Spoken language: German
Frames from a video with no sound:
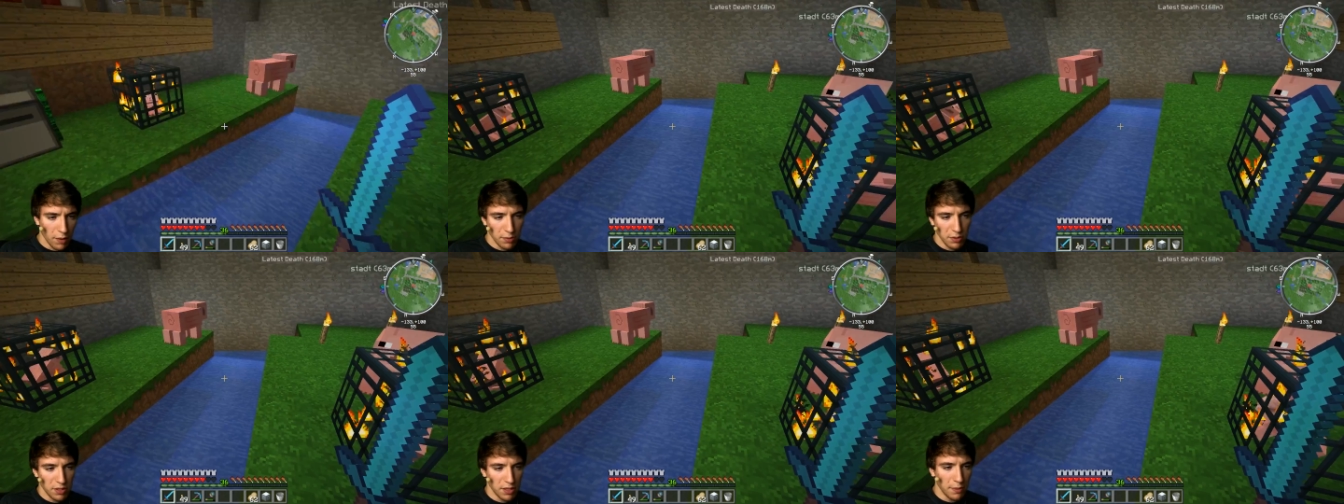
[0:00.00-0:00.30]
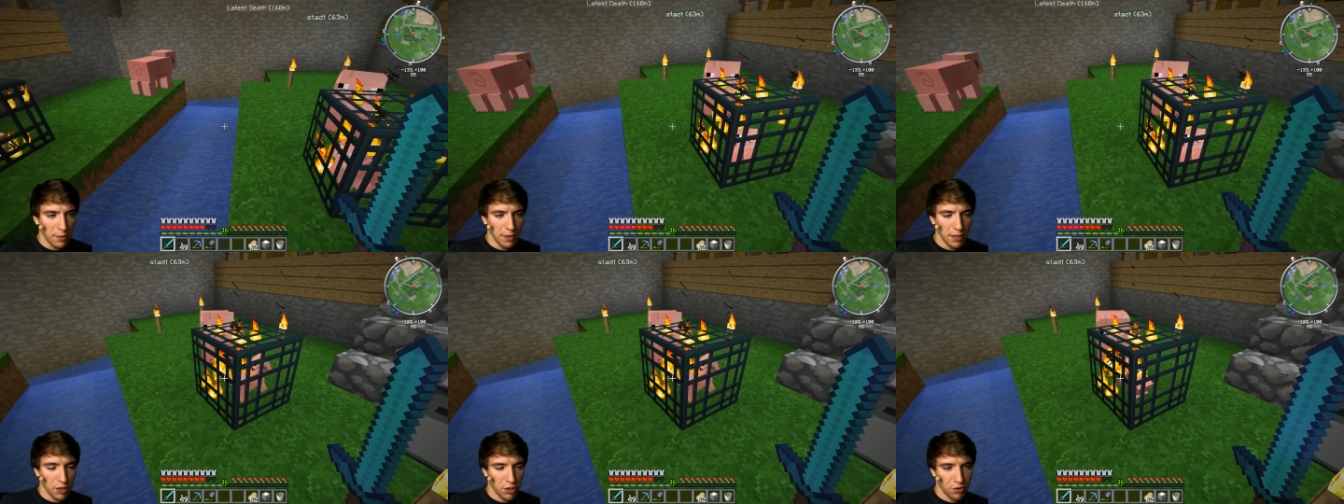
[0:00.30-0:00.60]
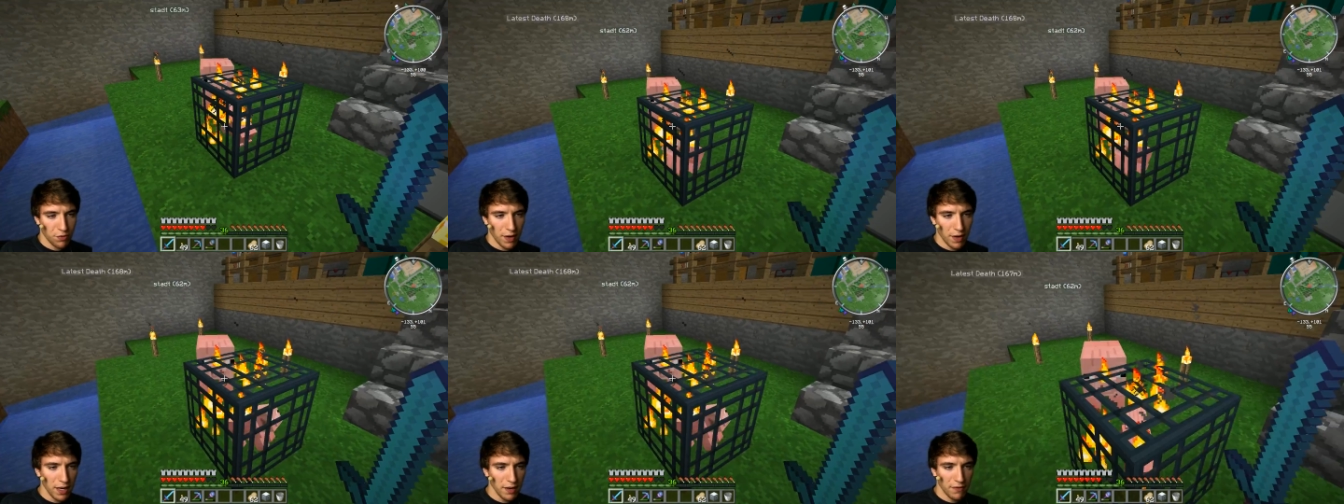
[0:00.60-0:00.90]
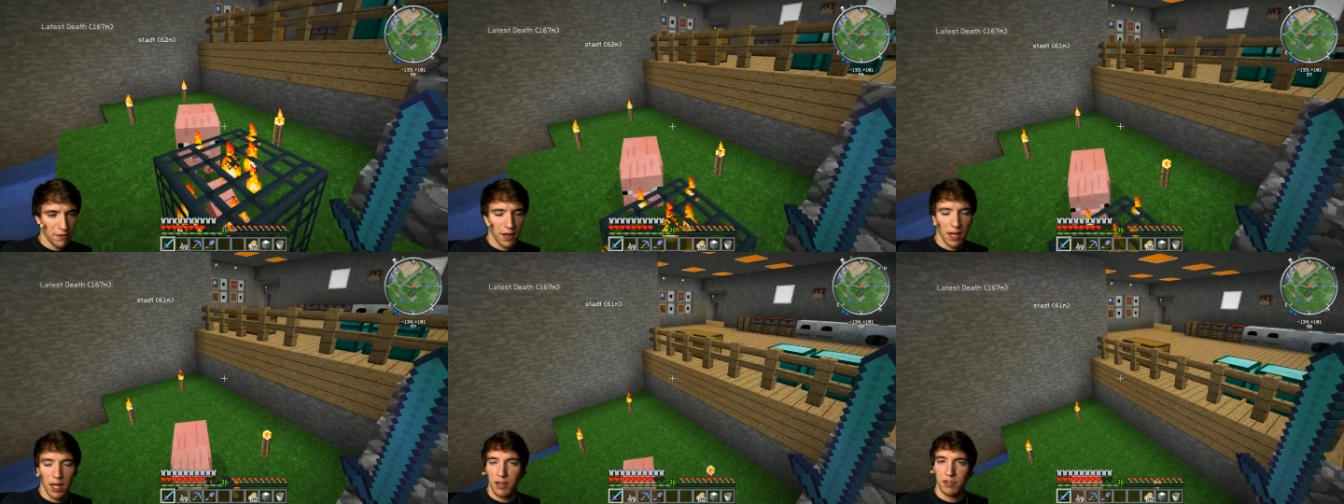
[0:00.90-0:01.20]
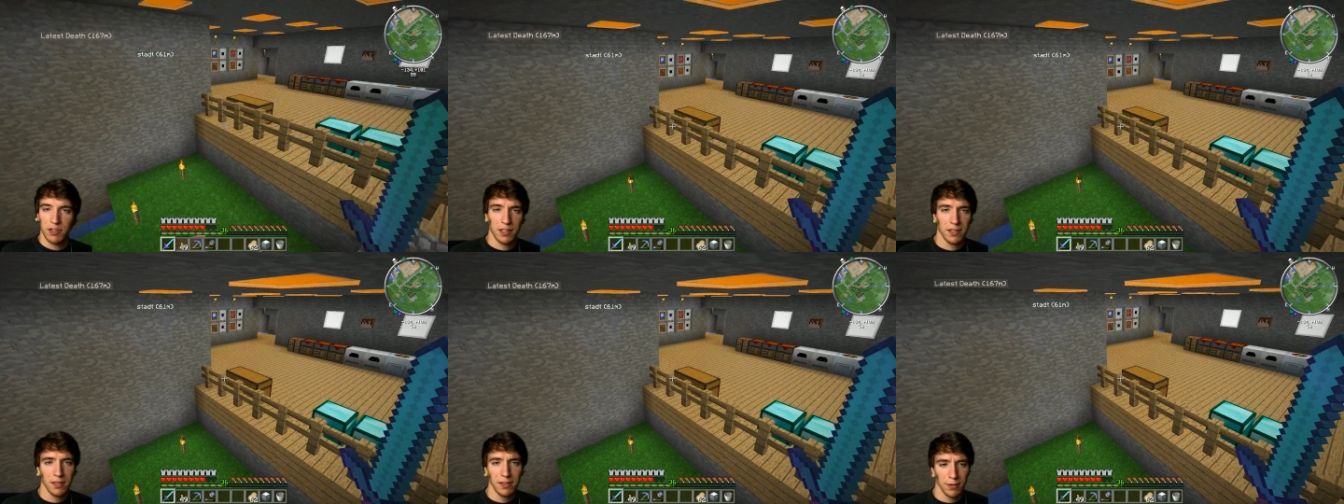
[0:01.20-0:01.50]
aber sie sammeln das Schweinefleisch.
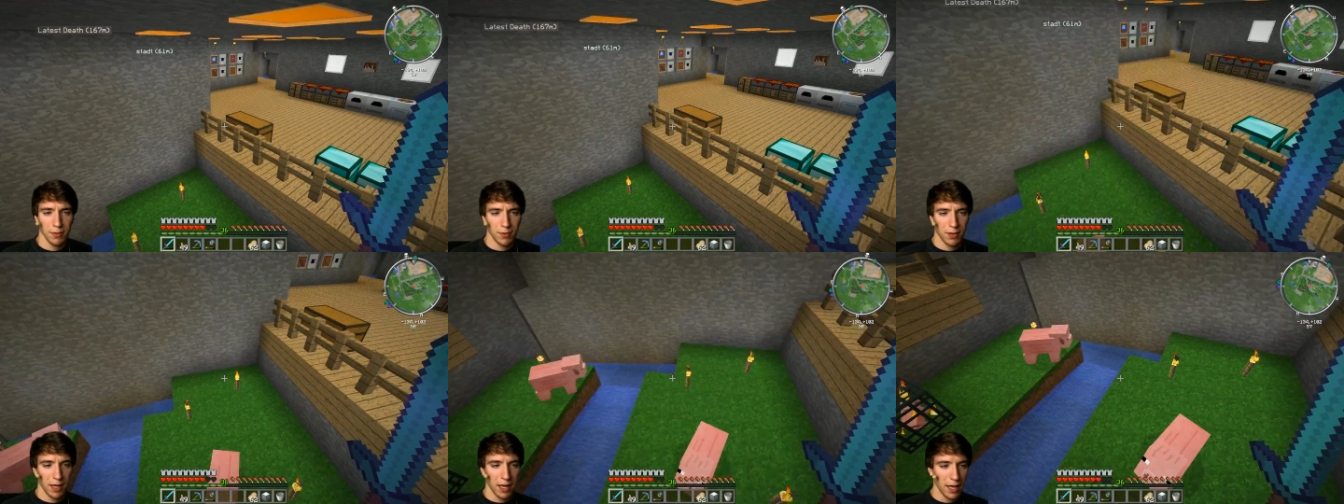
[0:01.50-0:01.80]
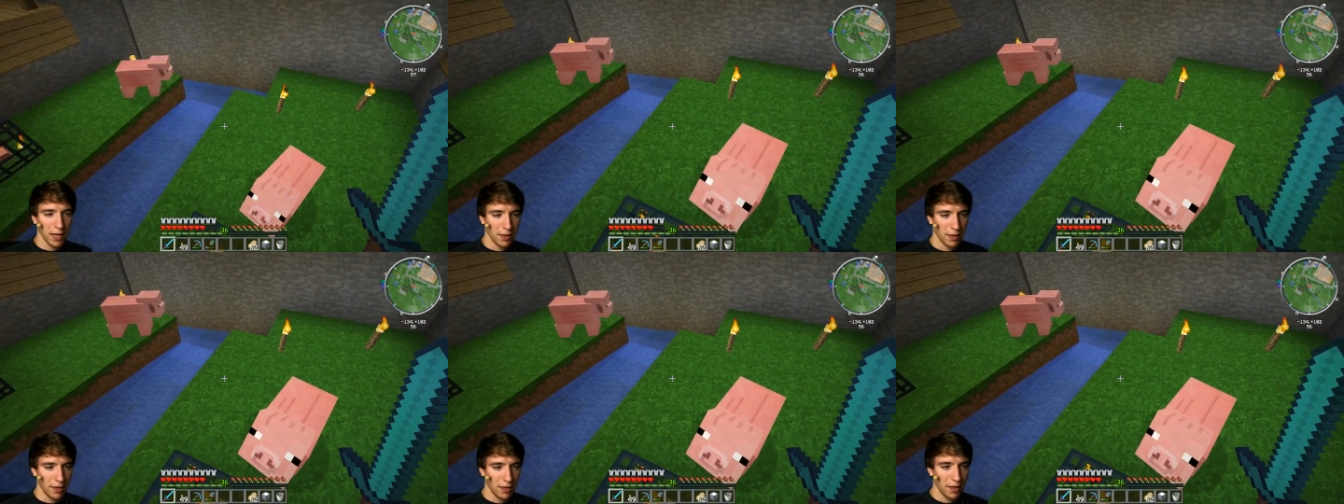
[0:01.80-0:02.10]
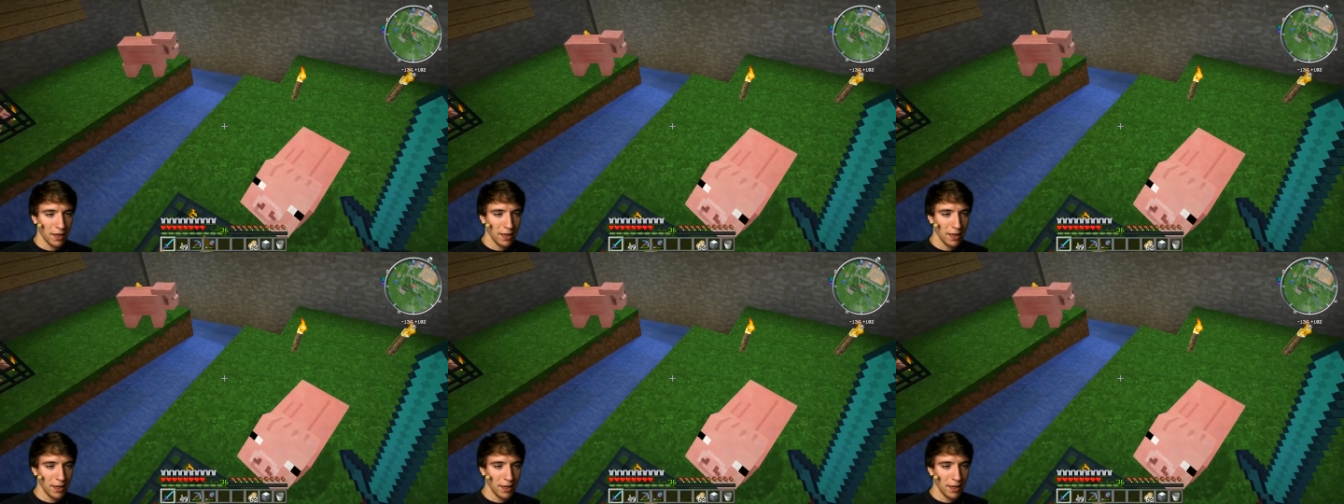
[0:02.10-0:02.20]
Das ist okay.